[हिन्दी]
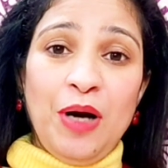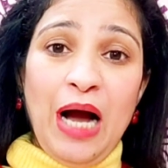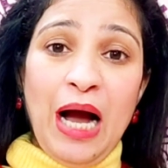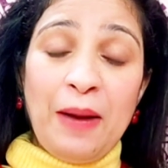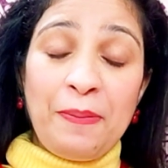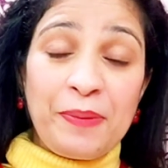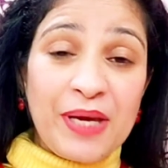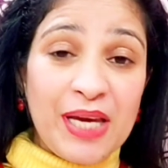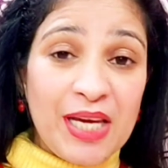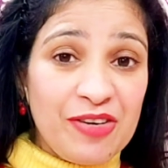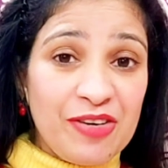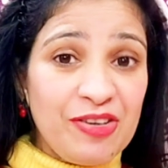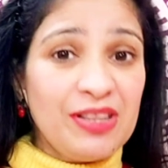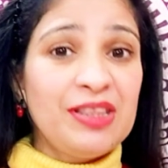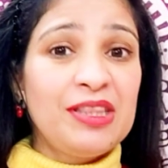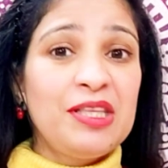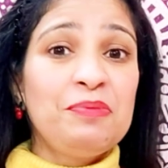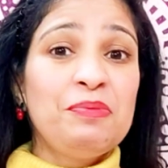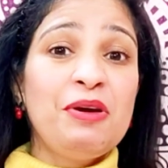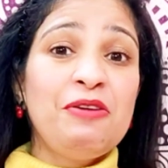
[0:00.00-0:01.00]
आपके
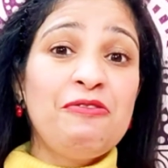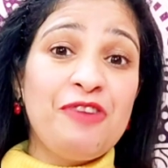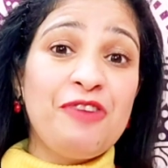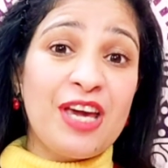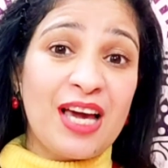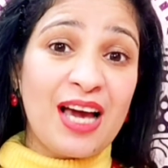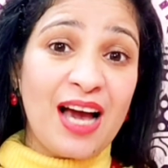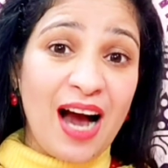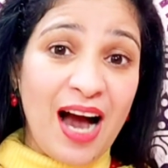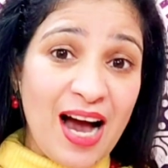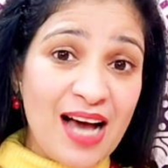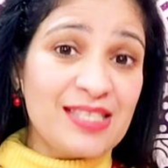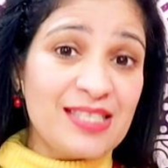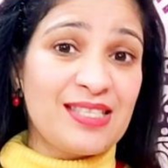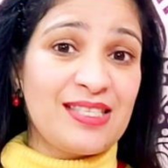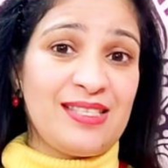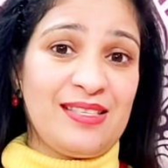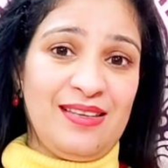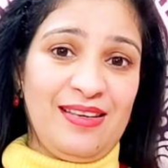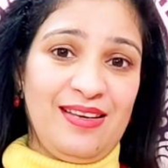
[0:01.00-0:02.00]
नृत्य में विकास
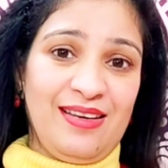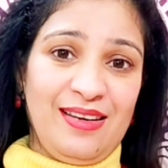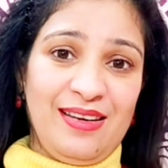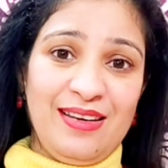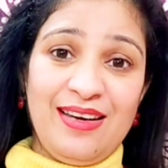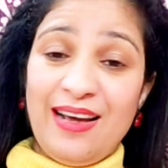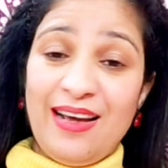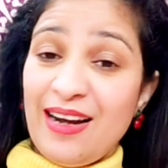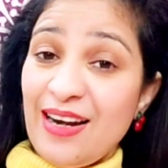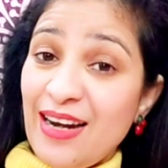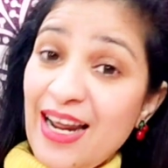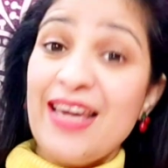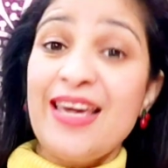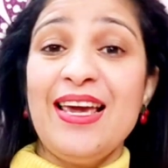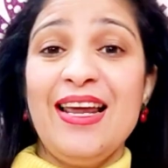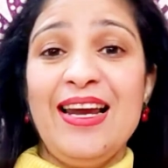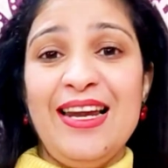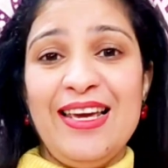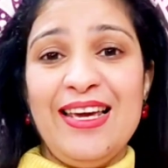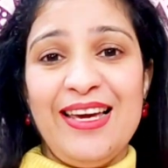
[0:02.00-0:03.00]
करने
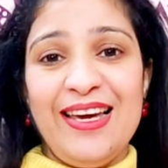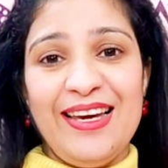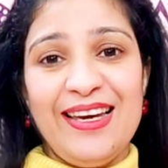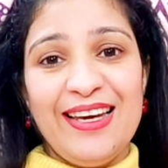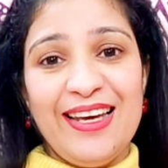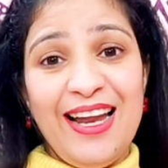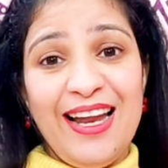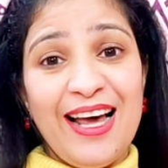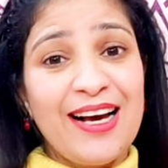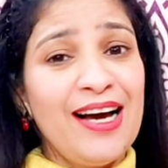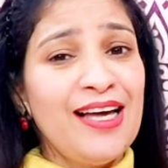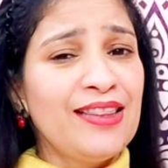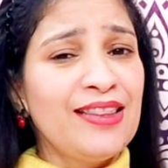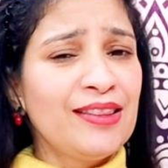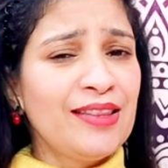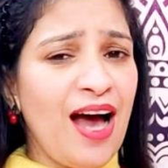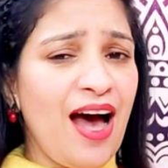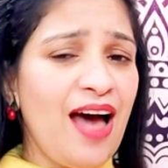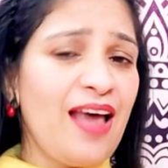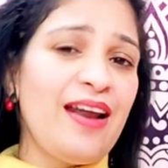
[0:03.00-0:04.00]
के लिए
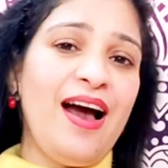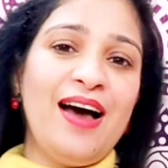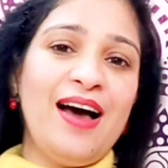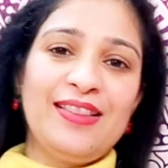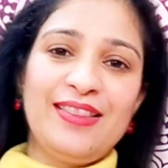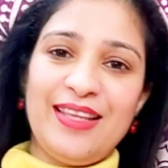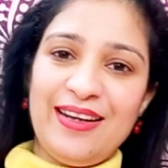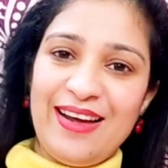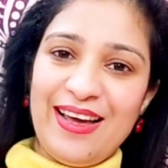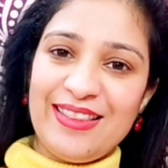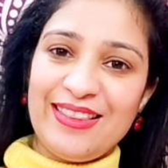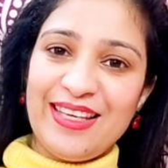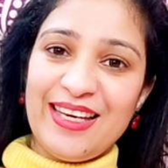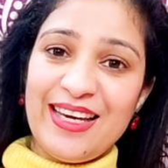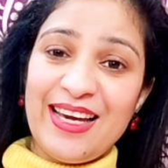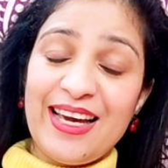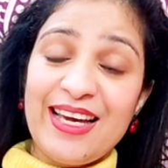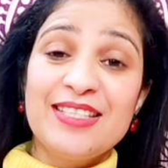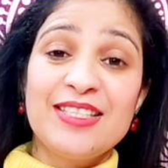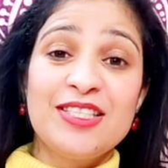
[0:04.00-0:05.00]
लगातार आते रहते
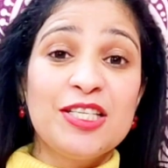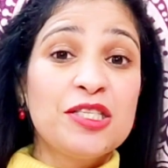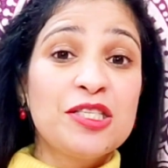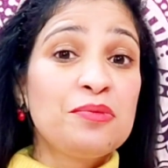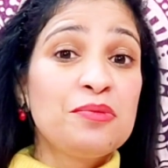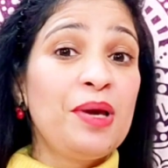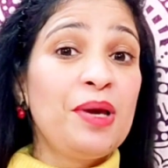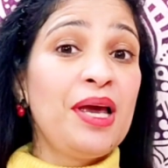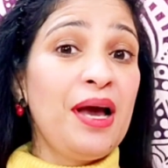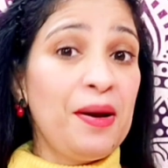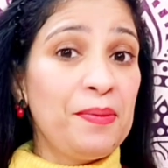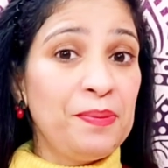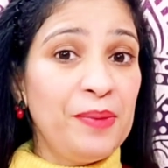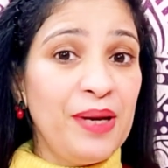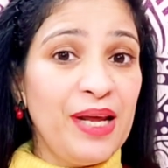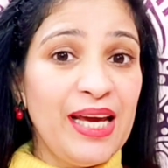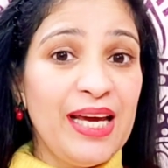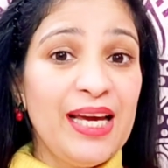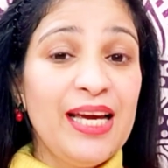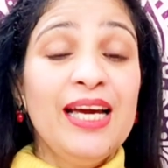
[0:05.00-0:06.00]
हैं जिसमें
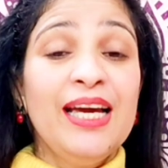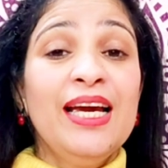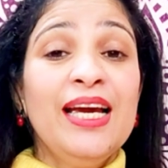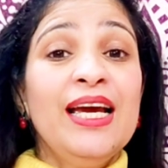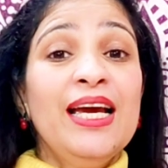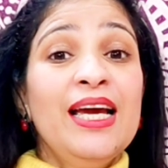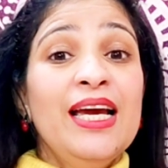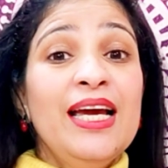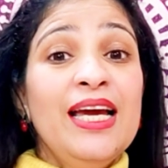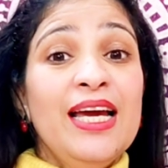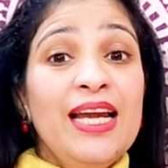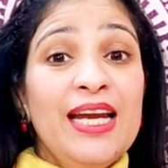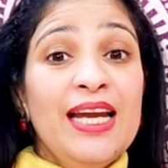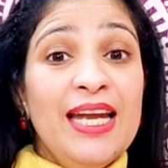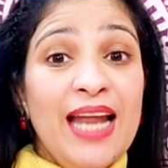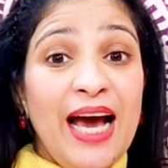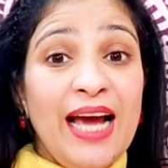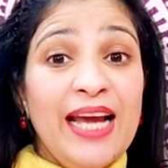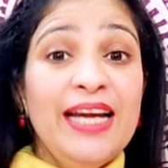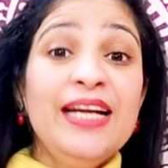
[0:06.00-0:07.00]
हमने
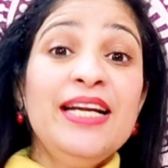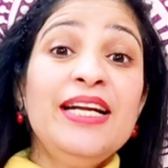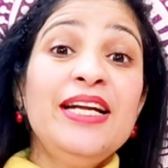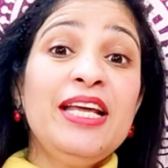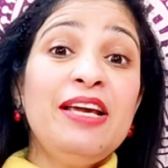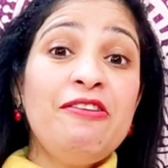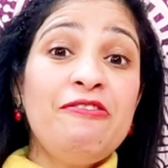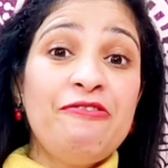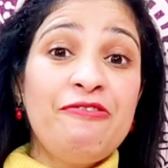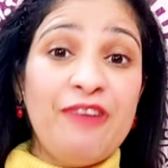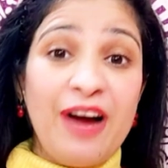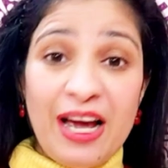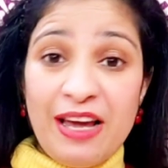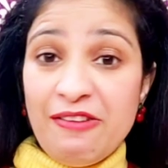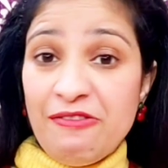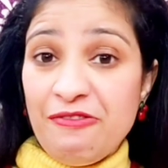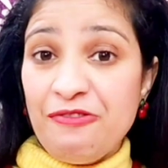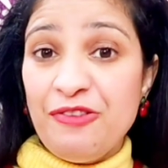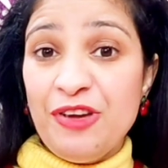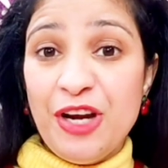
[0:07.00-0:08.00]

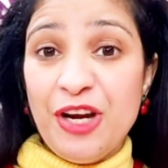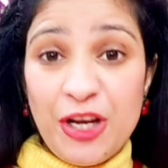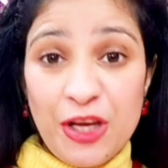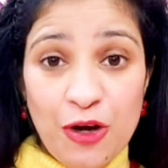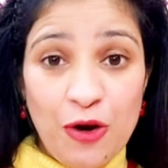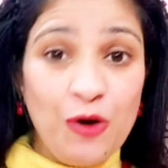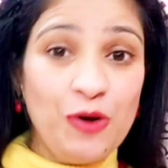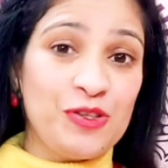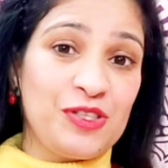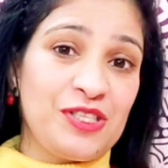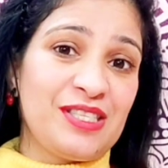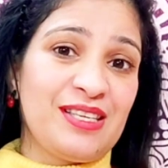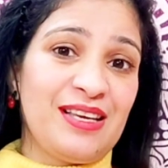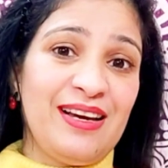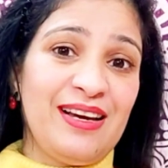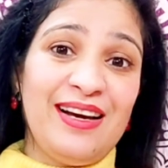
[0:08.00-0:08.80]
95 वीडियोस